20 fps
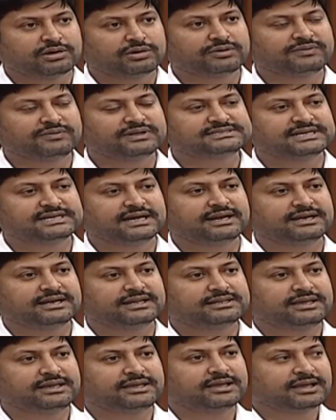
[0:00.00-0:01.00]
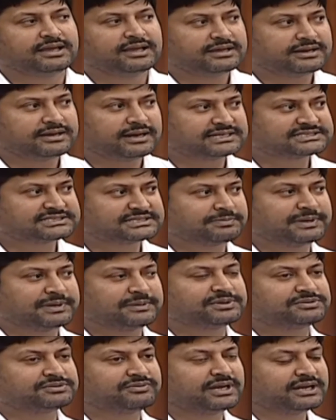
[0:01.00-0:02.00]
గౌరవించాలనేది రాష్ట్ర
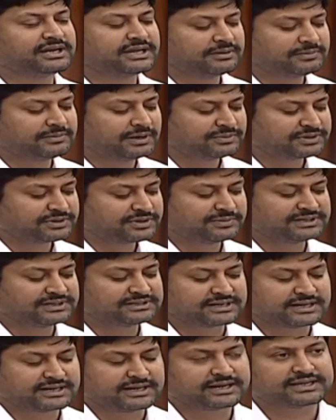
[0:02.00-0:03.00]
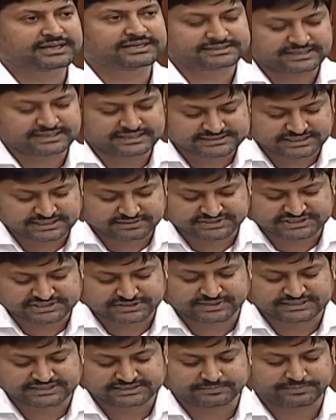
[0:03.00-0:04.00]
ప్రభుత్వానికి మా ముఖ్యమంత్రి గారికి తెలిసిన
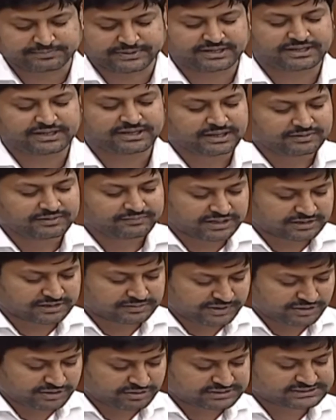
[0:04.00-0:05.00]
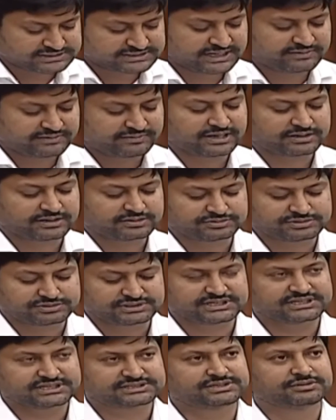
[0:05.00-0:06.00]
విషయమని చెప్పి వాళ్ళకి మరొకసారి వాళ్ళకు
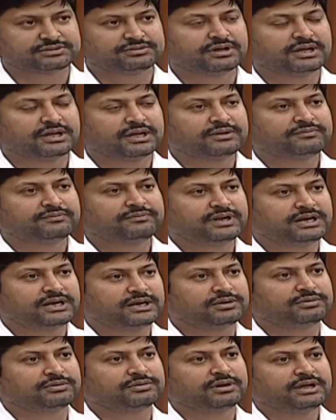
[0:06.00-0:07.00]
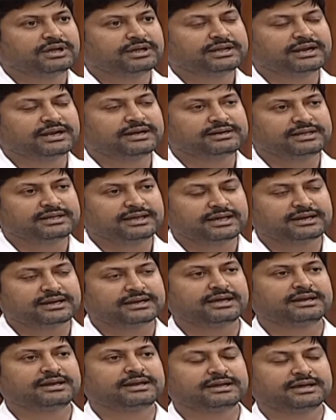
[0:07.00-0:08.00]
గుర్తు చేస్తూ వీళ్ళు ఎన్టీఆర్
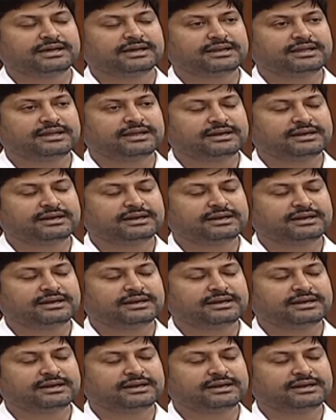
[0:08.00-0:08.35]
గారిని కానీ